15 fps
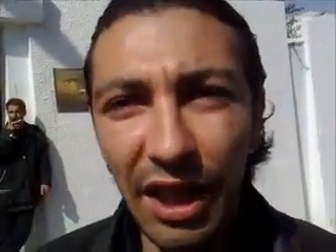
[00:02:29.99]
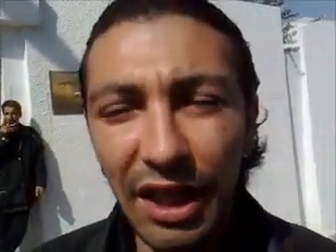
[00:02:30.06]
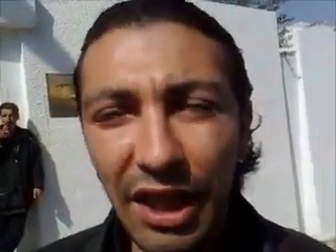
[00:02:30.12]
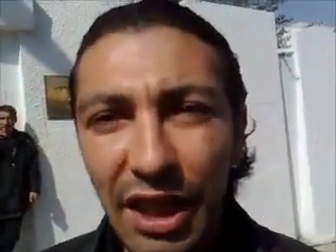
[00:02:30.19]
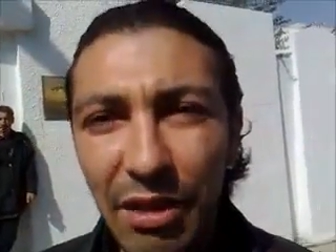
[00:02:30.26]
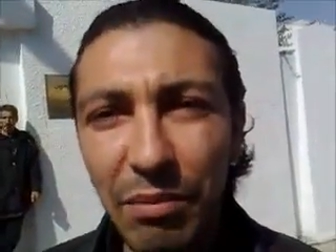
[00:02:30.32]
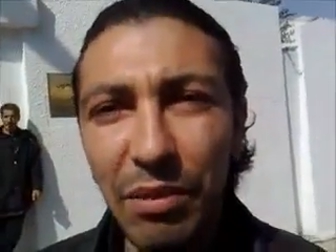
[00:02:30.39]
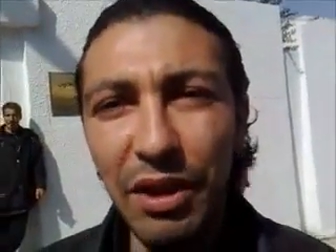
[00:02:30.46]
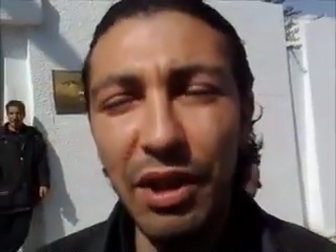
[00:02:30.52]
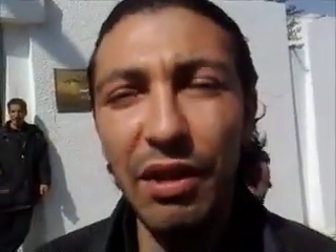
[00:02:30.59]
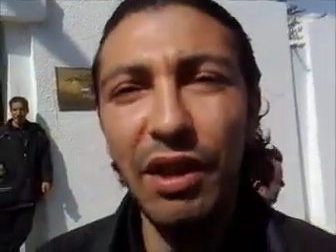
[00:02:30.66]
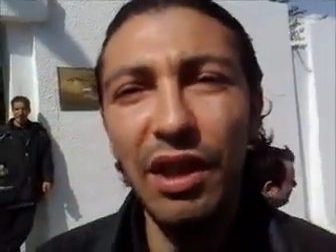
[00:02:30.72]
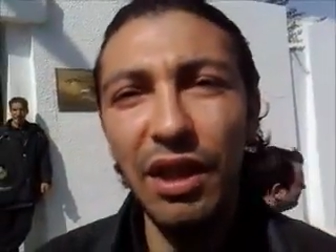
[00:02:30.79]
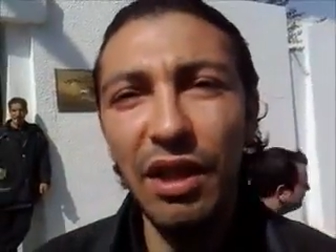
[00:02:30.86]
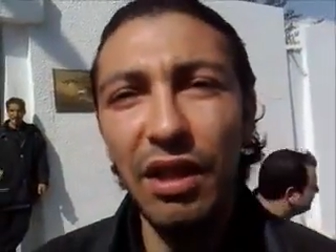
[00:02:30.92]
ايام
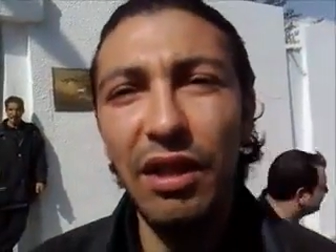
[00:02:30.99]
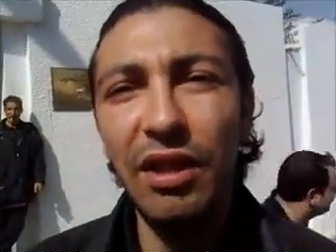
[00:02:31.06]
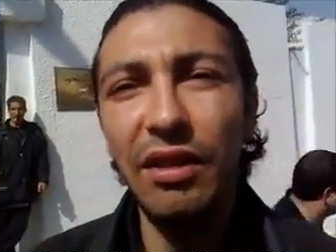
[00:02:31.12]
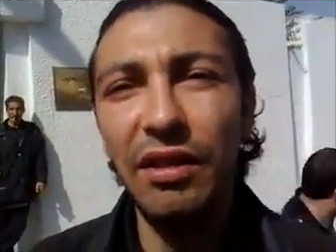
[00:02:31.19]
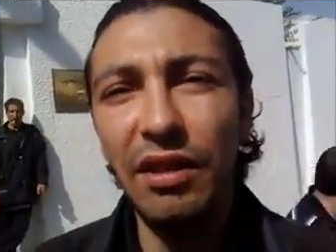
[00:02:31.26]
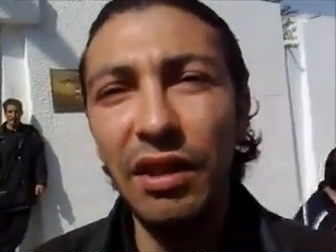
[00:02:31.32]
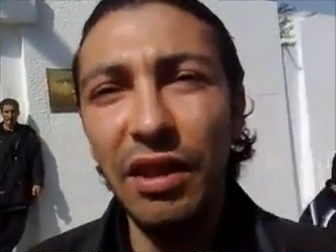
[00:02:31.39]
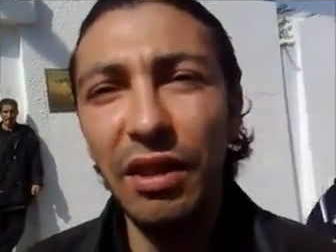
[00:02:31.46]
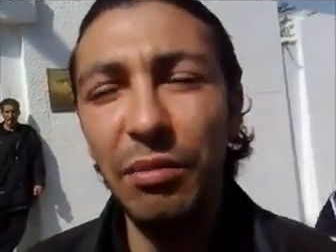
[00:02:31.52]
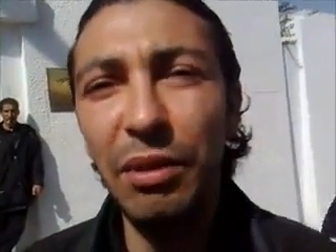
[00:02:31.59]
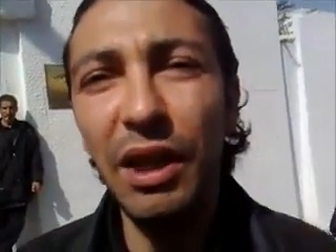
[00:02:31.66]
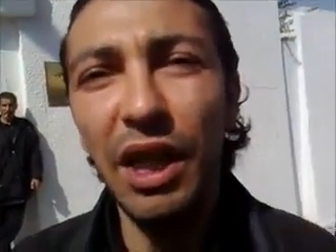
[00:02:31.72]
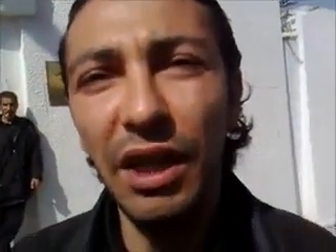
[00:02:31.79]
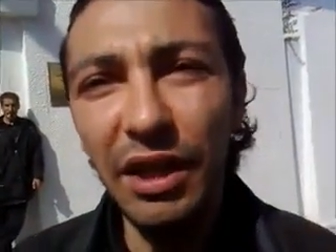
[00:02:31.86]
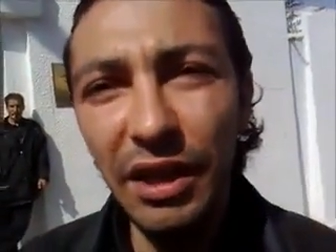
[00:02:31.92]
النضال
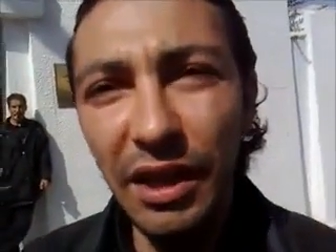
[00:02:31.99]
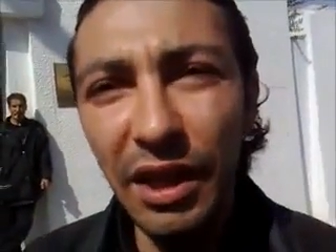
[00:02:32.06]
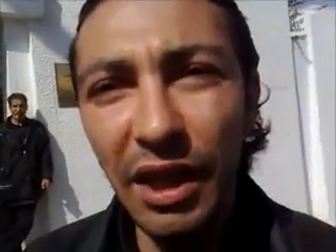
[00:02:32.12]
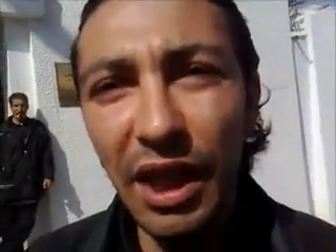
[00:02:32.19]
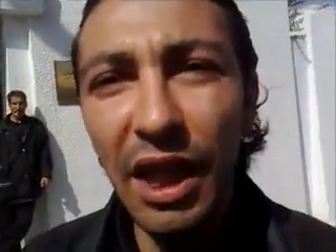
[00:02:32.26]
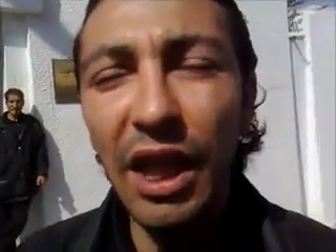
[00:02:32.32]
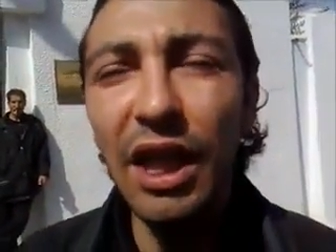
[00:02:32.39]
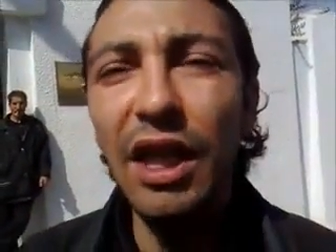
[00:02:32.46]
ضد بن علي